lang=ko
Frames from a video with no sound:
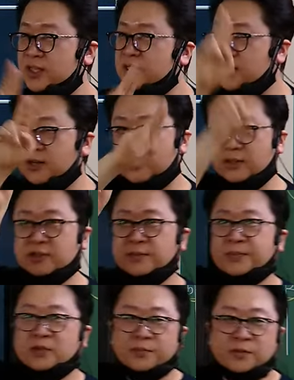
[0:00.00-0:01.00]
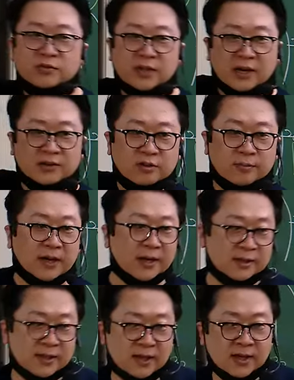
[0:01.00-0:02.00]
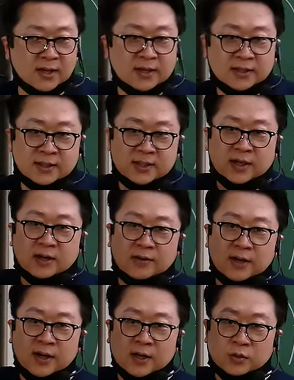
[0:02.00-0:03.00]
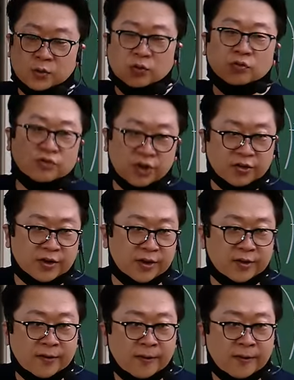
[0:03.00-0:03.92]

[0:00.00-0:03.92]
시가화돼서 삐죽삐죽 나가는 거 맞겠다. 시가화 조정구역이에요.